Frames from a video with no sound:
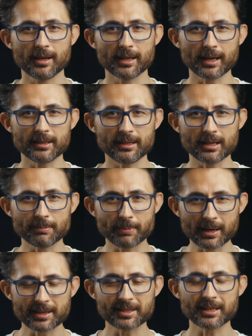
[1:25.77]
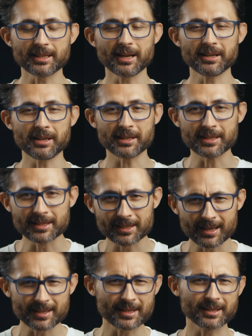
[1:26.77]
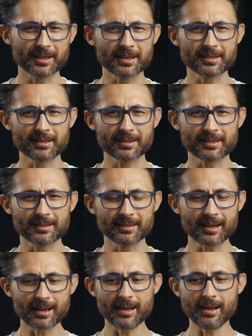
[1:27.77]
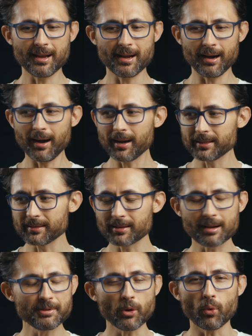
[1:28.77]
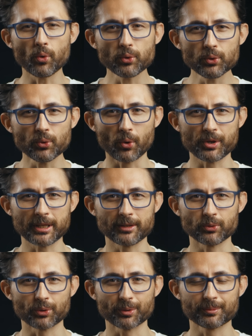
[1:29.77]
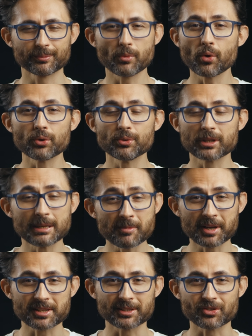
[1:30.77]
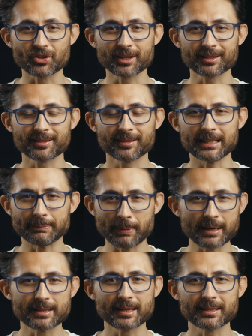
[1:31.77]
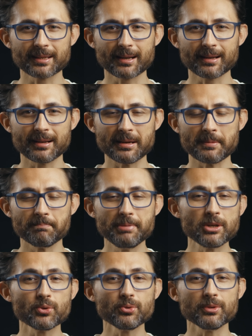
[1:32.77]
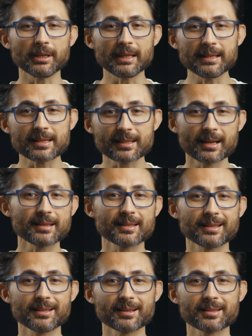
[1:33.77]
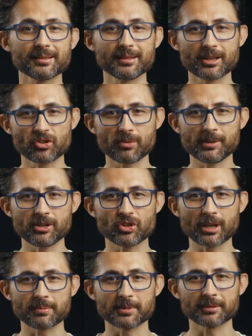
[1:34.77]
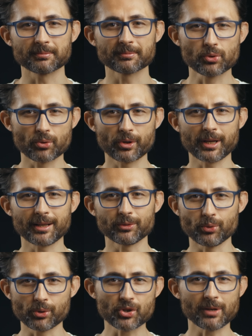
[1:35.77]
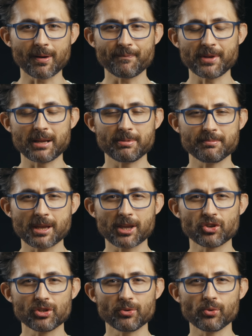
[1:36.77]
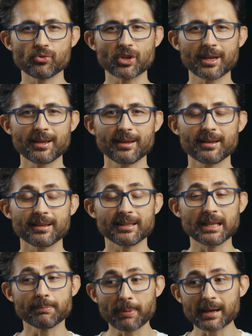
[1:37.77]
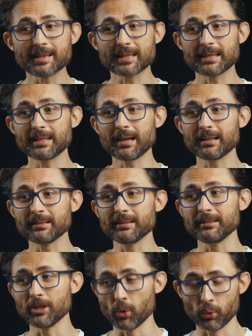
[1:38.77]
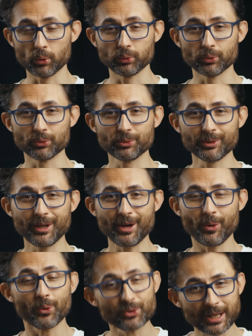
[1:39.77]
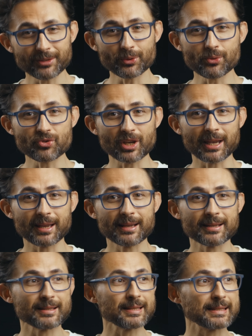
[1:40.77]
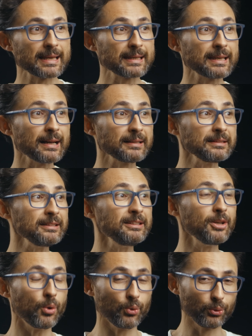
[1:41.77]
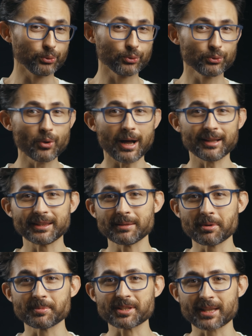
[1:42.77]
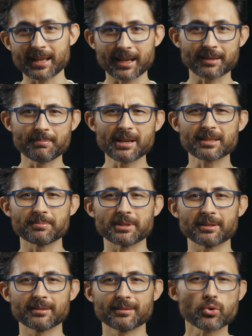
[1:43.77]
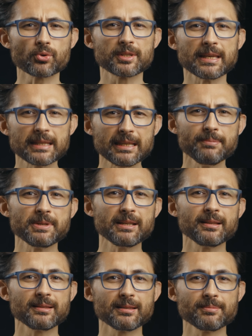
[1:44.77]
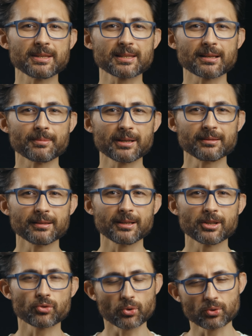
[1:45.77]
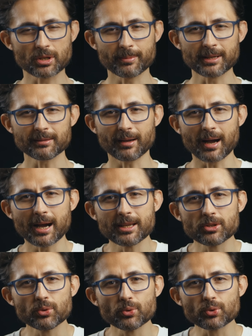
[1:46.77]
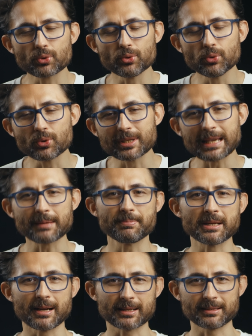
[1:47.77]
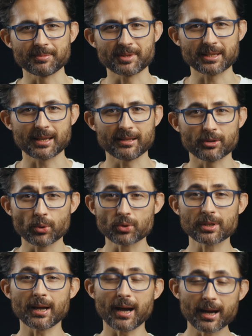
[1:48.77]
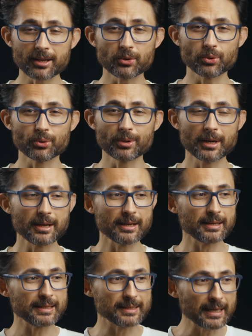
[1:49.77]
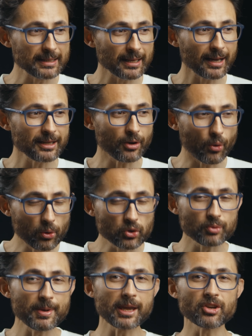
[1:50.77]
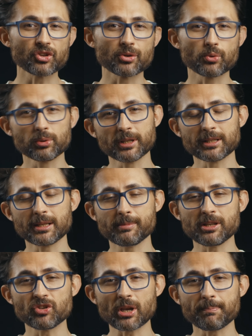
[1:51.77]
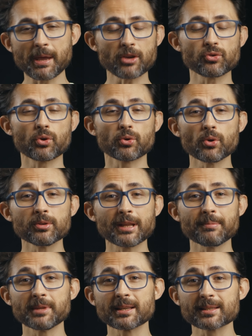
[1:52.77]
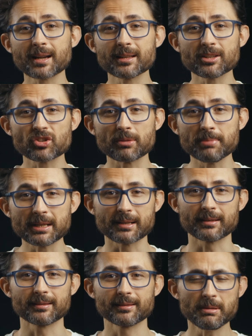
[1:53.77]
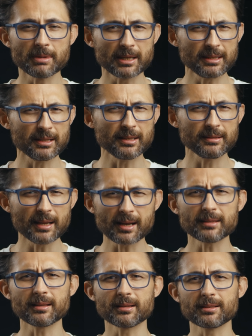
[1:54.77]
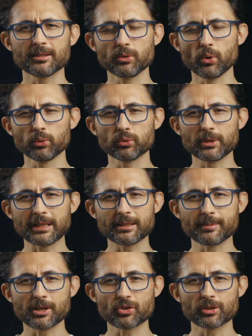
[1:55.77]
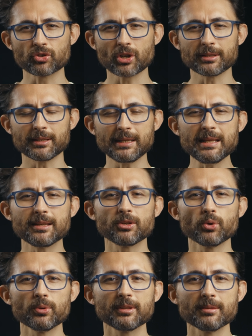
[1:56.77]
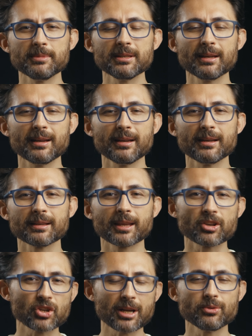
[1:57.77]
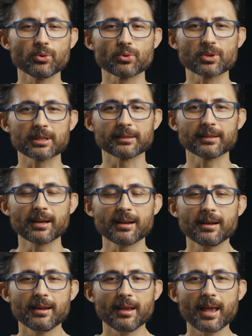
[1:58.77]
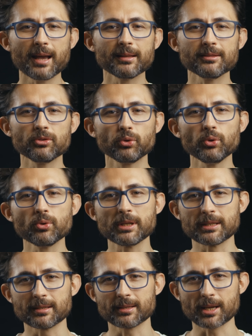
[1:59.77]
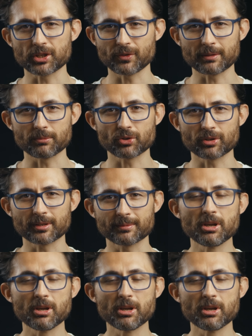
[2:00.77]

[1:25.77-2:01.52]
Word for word: Yani yapay zeka ile insan zekası arasında adeta bir oyun oynanıyor. Bu oyunu kim kazanacak? Yapay zeka bir gün insan zekasını geçebilecek mi? Bu soruya doğru cevap verebilmek için önce yapay zekanın ne olduğunu, ondan da önce zekanın ne olduğunu anlamamız gerekmez mi? Çok zeki biri dediğimiz zaman çoğu zaman IQ'su yüksek biri aklımıza gelir. Oysa IQ zekayı ölçmek için kullanılabilecek pek çok yöntemden sadece biri. Bir makinenin ne kadar akıllı olduğunu anlamaya çalışan ilk yöntemi geçen yüzyılda Alan Turing keşfetmişti.